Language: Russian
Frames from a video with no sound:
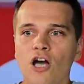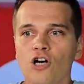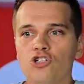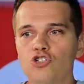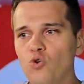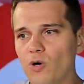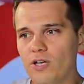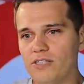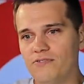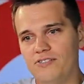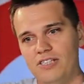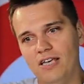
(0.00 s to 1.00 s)
что
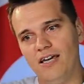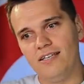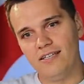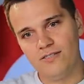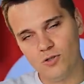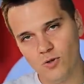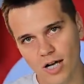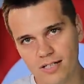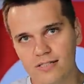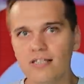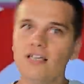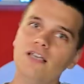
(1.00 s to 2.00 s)
из всей этой
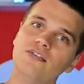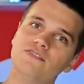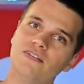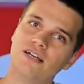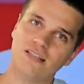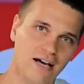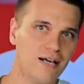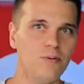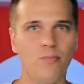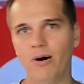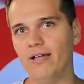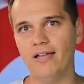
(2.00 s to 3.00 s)
ситуации извлекла
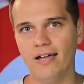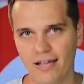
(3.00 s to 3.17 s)
компания